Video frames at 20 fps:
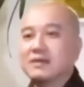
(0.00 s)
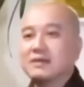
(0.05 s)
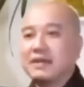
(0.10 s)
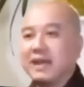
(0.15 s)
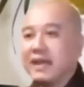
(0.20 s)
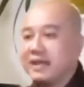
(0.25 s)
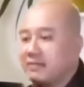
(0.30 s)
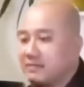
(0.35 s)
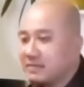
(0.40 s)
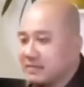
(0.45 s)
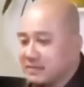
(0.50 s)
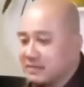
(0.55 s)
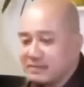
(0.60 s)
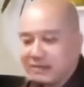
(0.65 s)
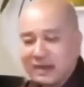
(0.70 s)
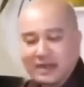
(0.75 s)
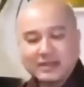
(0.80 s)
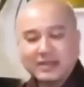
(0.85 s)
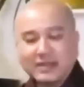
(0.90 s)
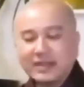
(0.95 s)
Vậy mà sư
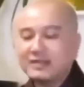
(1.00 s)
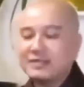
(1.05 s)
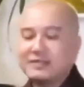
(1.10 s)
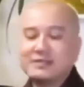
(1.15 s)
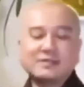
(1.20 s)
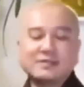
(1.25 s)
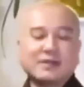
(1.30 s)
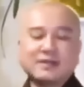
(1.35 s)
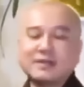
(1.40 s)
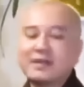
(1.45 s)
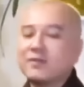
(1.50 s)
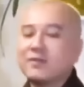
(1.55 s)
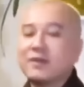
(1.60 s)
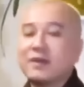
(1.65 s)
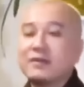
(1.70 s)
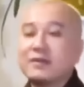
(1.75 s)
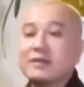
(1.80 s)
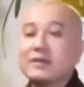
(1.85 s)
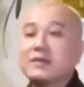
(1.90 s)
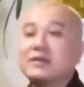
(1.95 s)
bà về như là nhắc
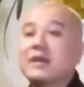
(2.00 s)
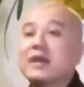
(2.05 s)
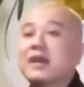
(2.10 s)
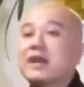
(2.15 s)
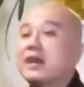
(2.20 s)
hoài gì.